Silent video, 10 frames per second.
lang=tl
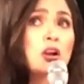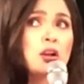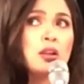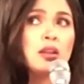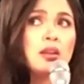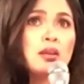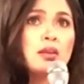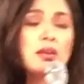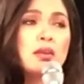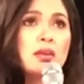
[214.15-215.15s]
girl,
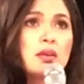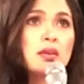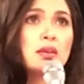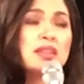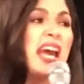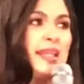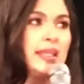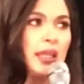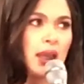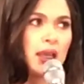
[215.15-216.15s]

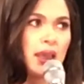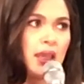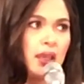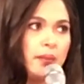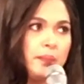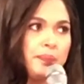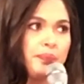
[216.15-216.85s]
daddy talaga eh.